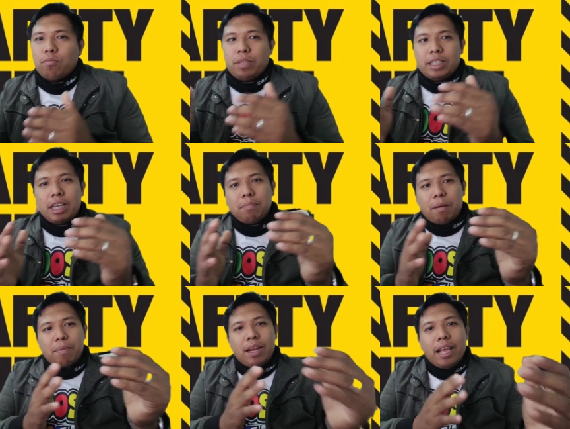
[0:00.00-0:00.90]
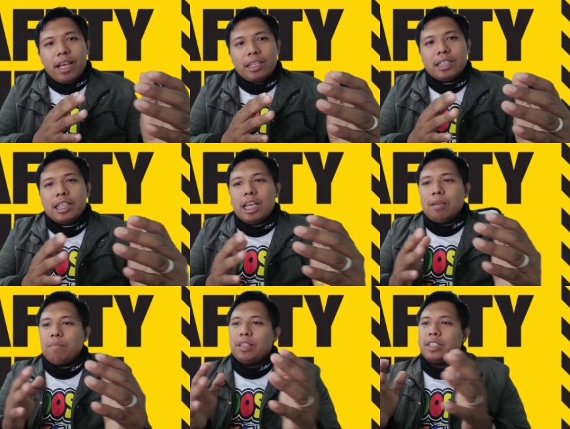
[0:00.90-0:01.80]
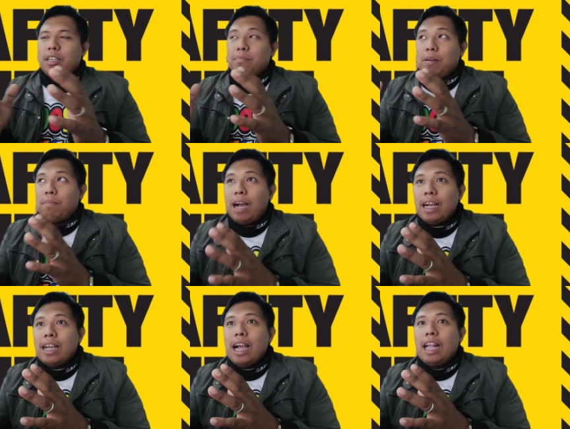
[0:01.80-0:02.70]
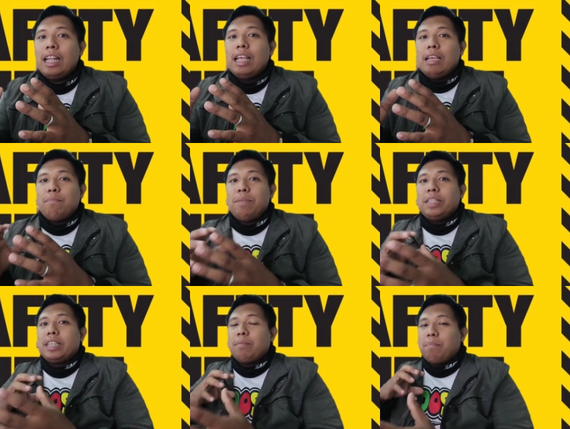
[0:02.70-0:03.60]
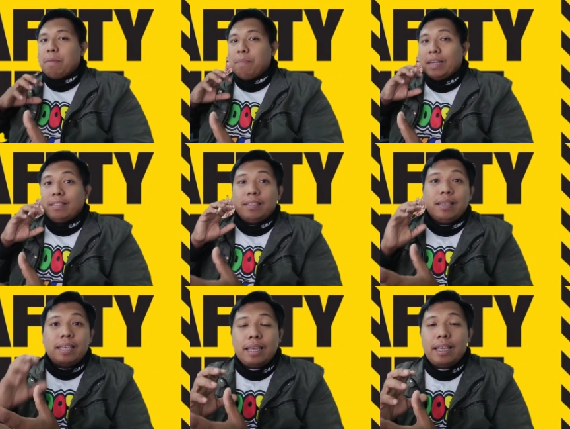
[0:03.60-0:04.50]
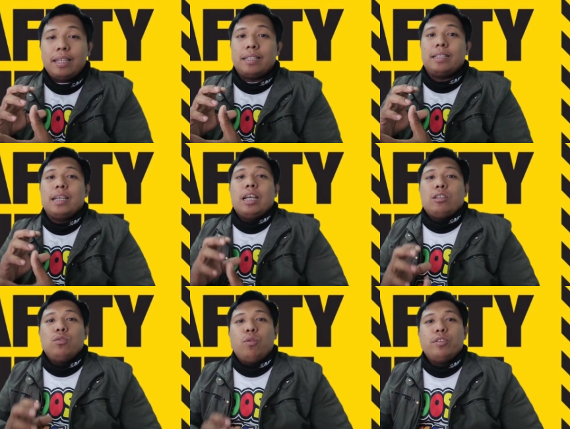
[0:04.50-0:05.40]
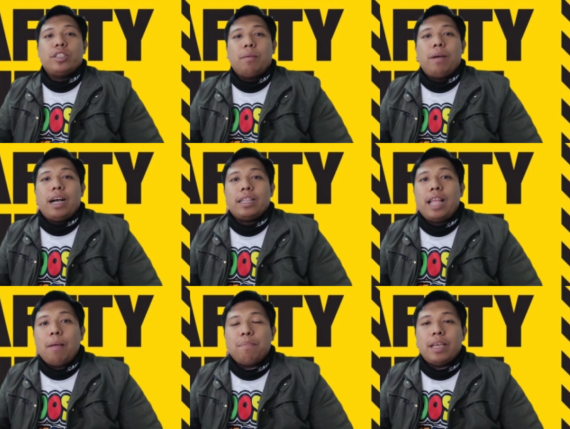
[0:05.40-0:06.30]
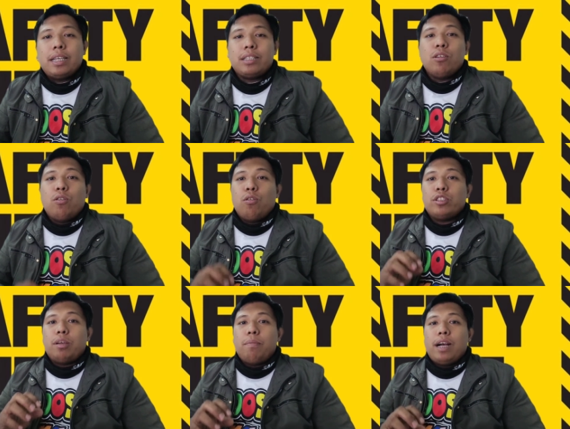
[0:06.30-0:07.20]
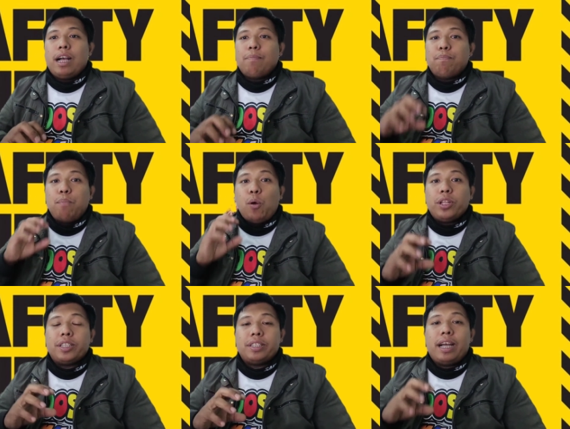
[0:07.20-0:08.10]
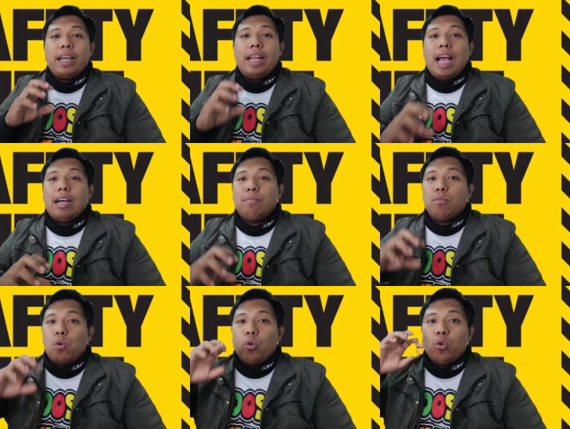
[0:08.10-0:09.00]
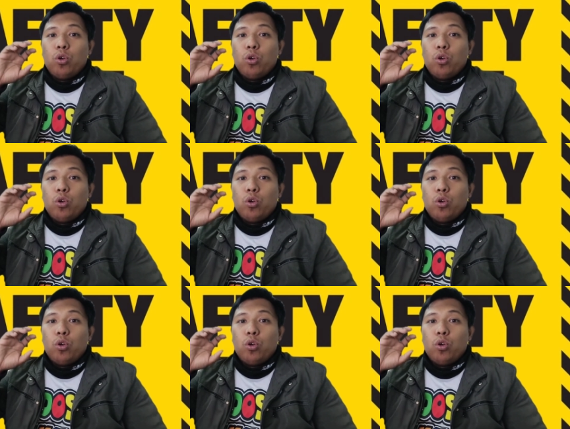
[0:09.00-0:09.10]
Minsan mabilis, minsan mabagal, minsan may pagdidiin doon sa mga topics o sa mga points na kailangan mong